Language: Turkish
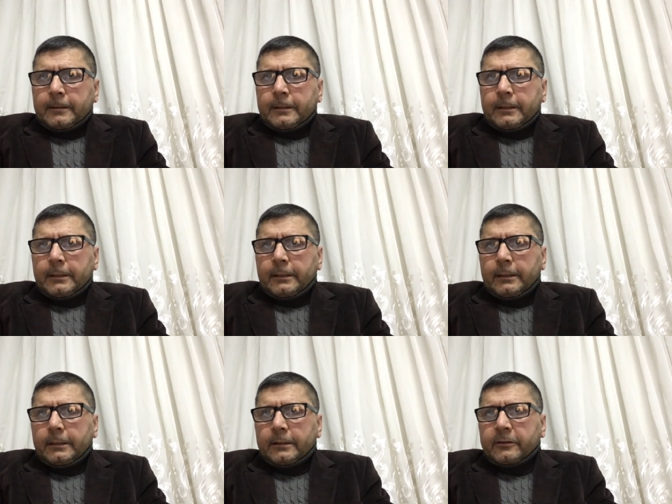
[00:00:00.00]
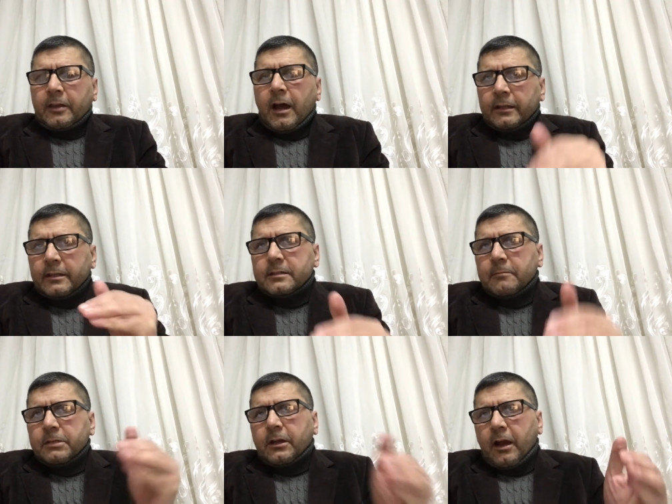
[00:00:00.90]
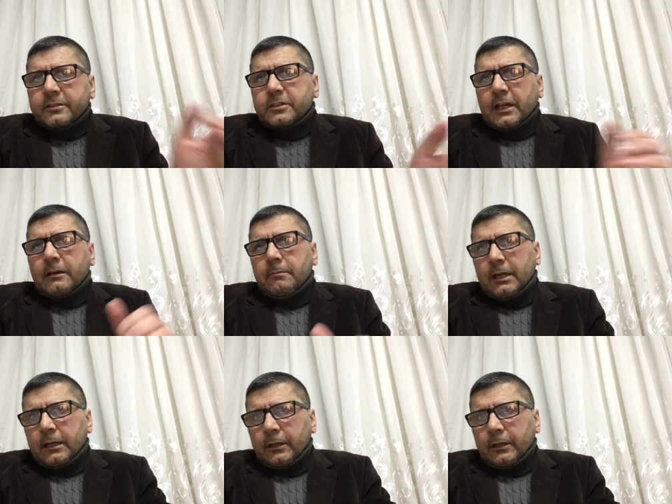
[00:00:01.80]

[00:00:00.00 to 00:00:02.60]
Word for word: e, sadece birkaç kelime